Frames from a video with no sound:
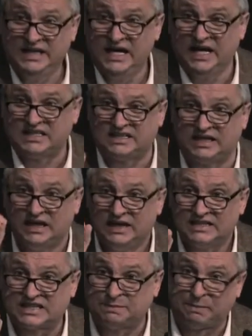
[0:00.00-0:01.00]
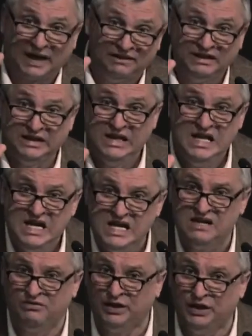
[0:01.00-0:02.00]
есть
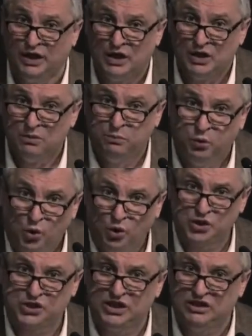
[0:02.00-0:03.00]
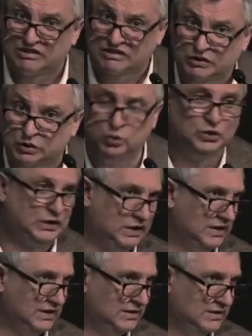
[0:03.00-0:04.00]
справедливый Божий
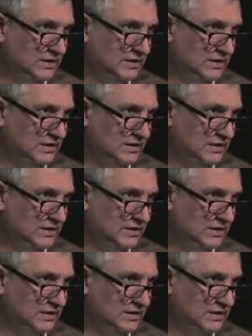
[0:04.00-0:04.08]
суд –